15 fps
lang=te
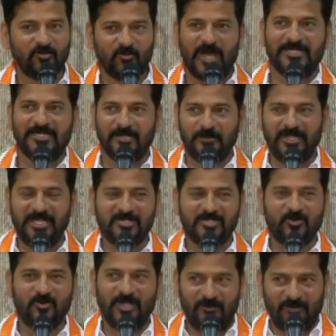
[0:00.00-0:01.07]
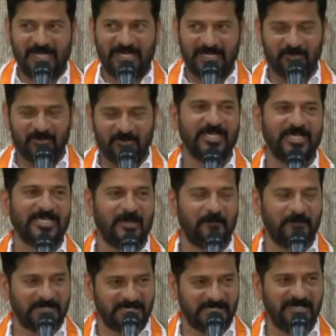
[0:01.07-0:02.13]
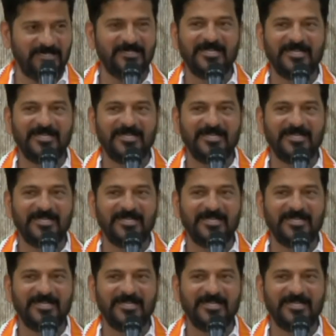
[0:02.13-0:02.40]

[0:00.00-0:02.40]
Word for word: నువ్వు ఆంధ్రప్రదేశ్కి పోయి వాళ్ళని యువతలకి రప్పించి